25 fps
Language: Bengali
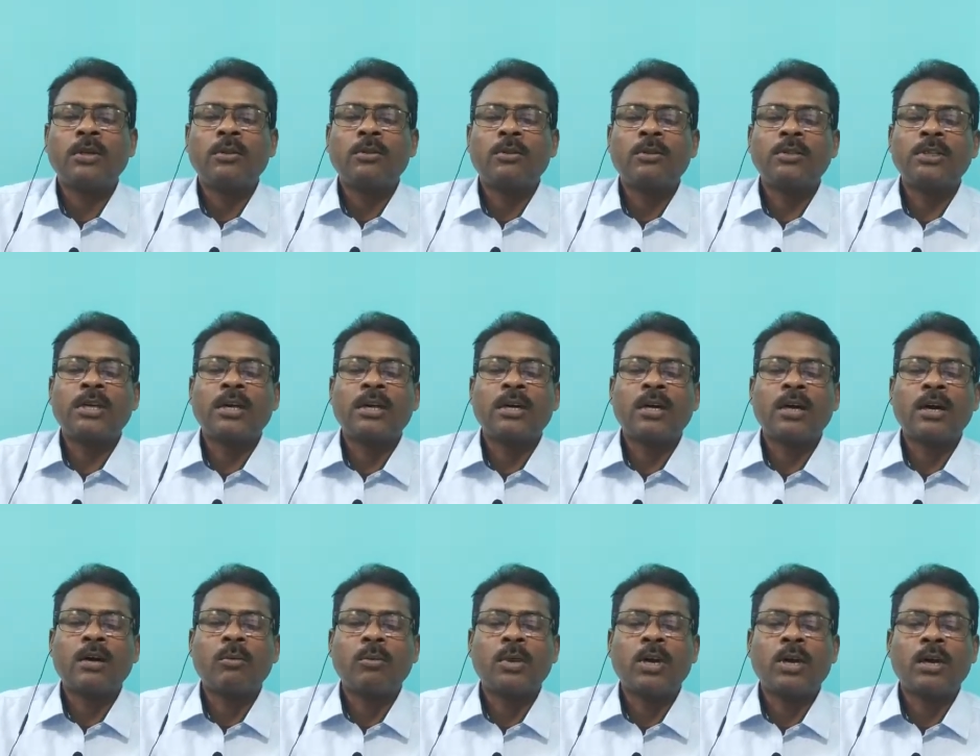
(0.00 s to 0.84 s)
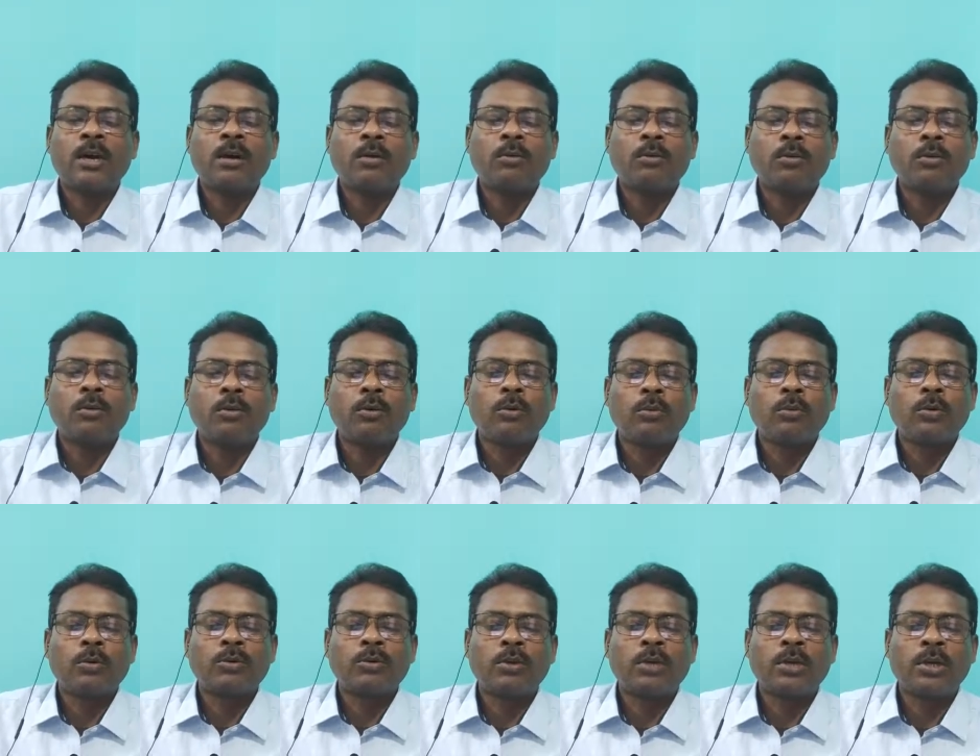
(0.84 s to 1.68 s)
তো যাক আমরা অন্য
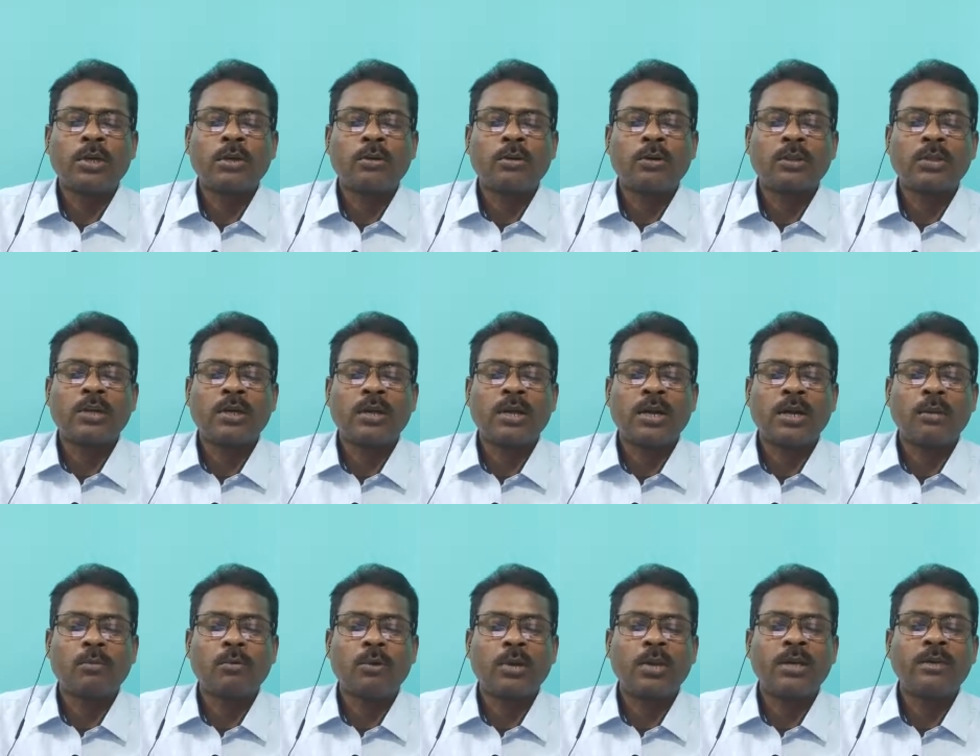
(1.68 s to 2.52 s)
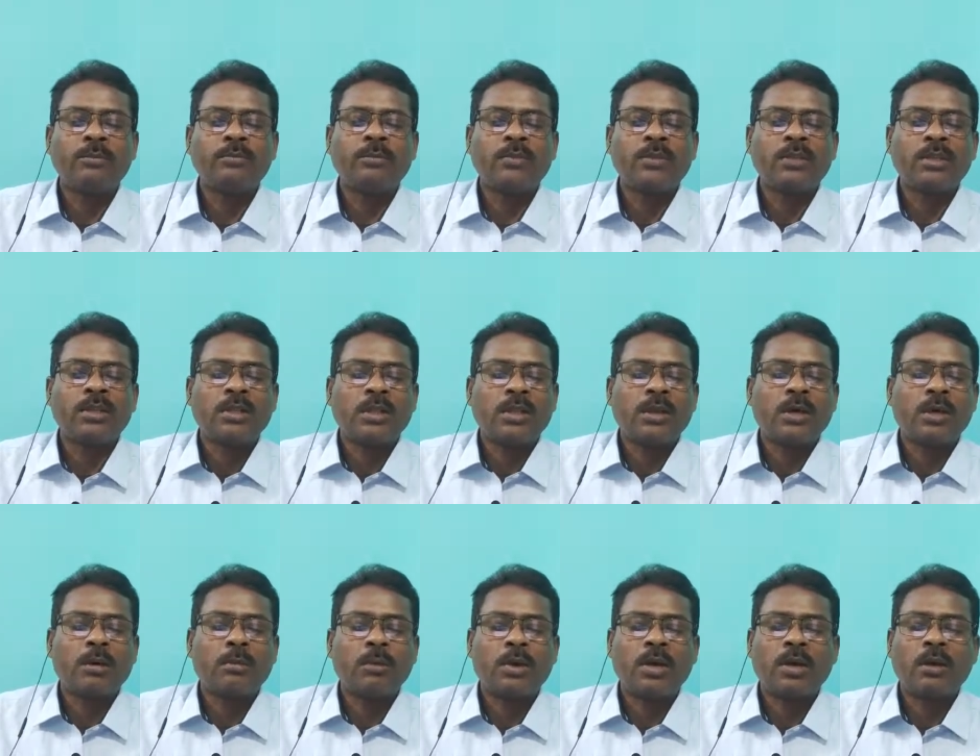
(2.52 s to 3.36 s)
প্রসঙ্গে কথা না বলে
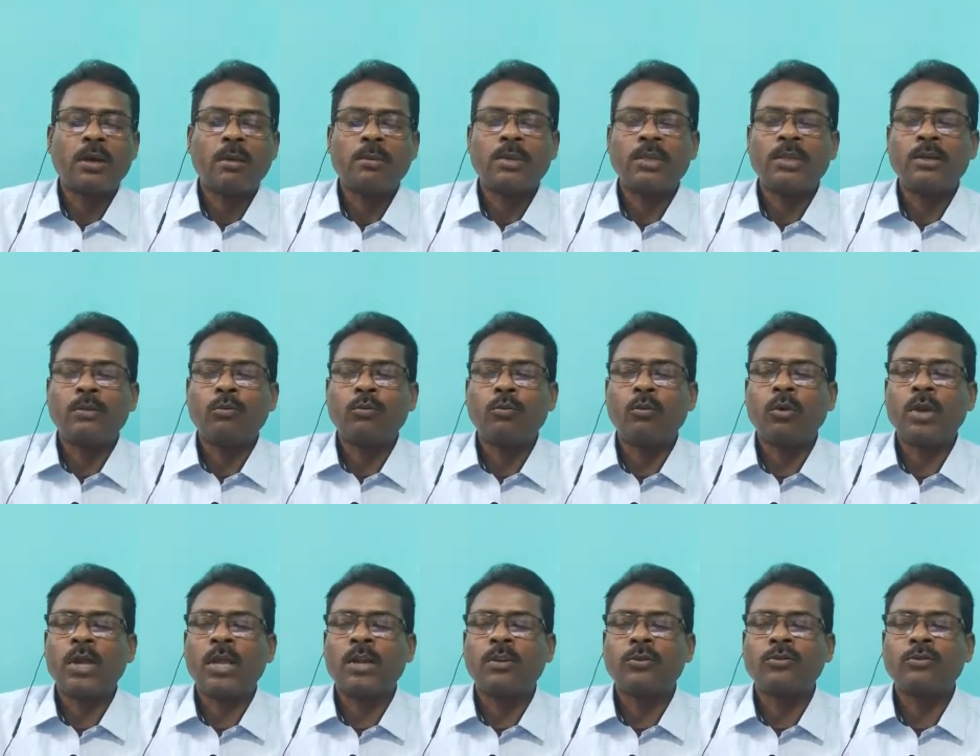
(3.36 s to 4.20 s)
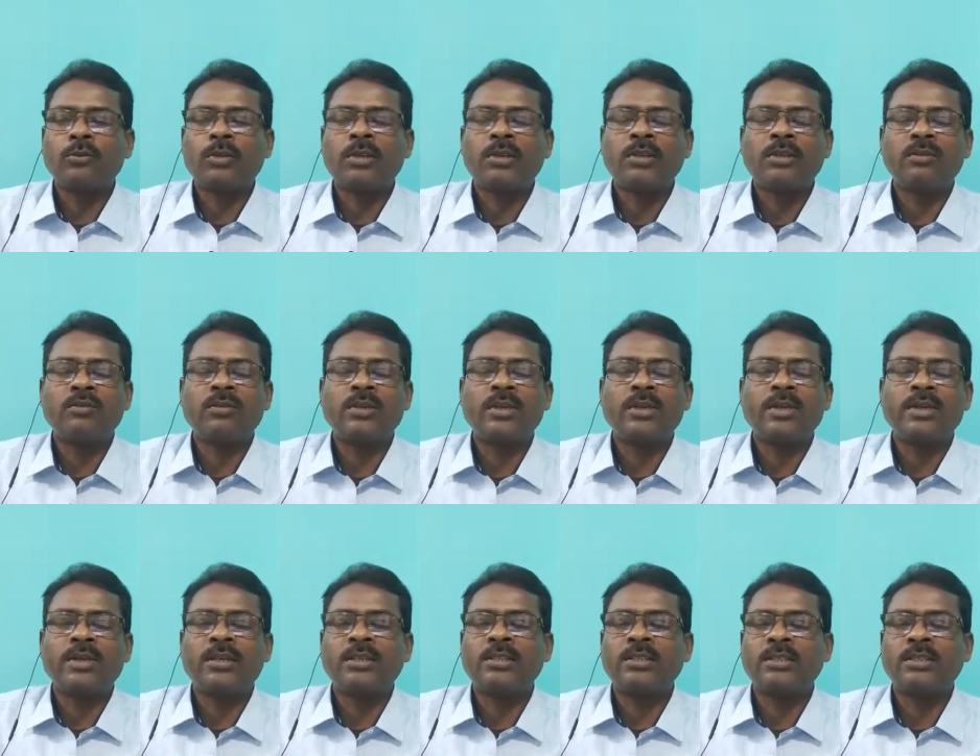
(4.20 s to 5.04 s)
আমরা আমাদের মূল আলোচনাতে ফিরে
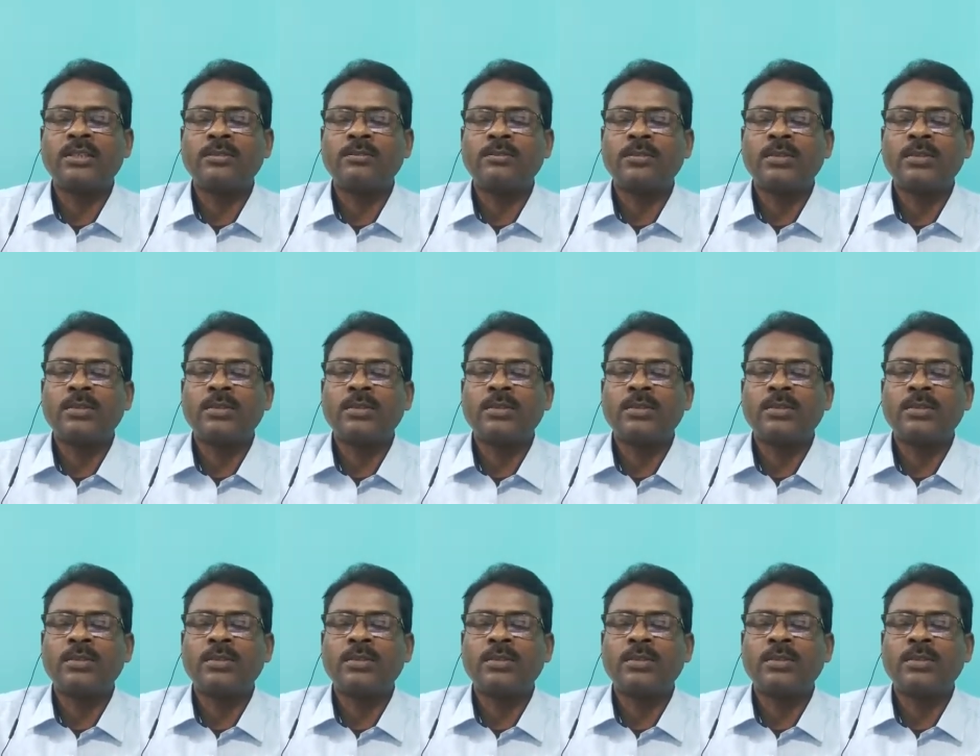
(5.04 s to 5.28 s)
আসি